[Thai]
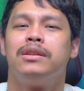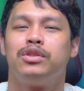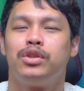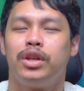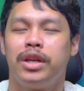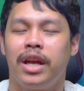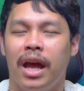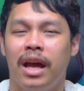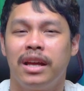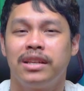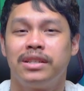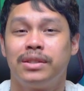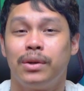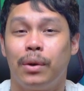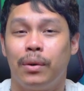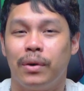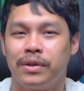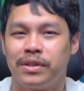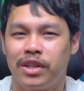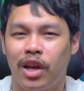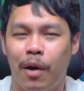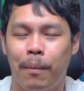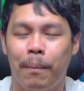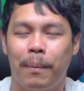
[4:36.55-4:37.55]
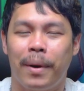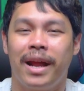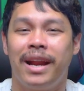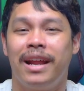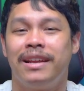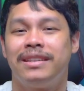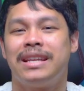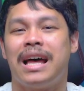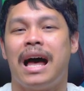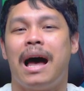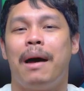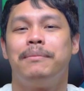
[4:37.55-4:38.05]
เสียส่งซ่อมภายใน
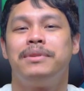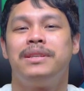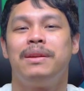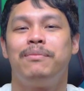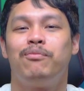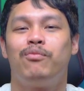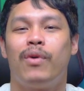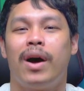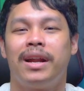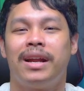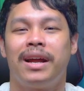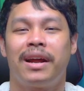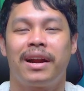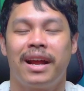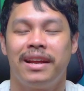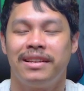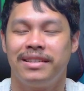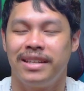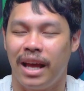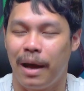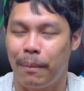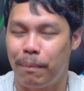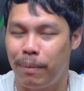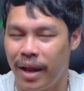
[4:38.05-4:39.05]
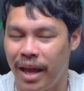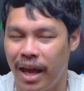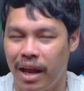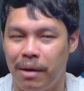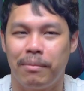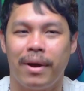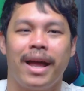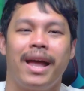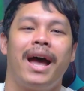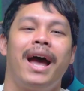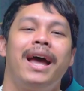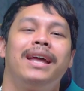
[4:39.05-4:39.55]
30 วันอะไรเสียเปลี่ยน
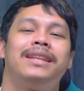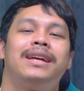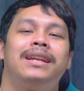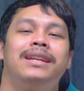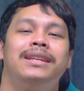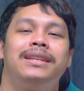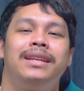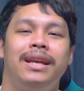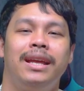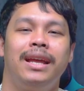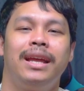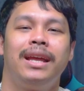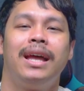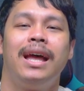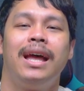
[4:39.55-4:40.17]
ใหม่ให้ทันที